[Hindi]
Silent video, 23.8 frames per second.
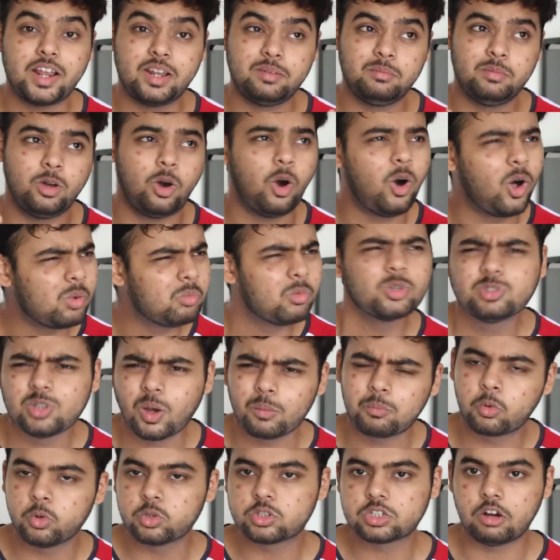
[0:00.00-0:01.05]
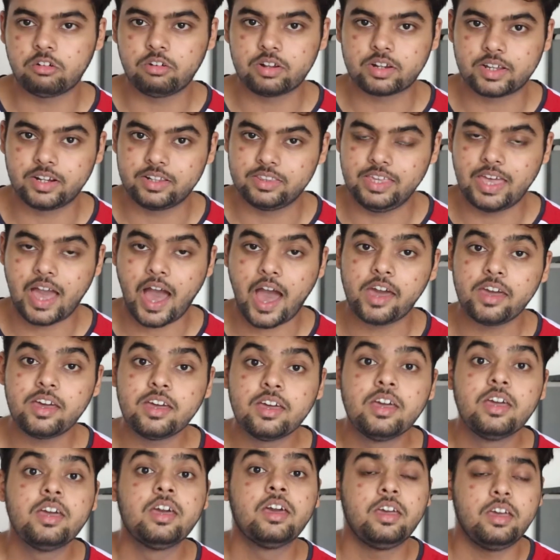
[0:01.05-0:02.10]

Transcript: बारे में ऑलमोस्ट सब कुछ कवर कर दिया है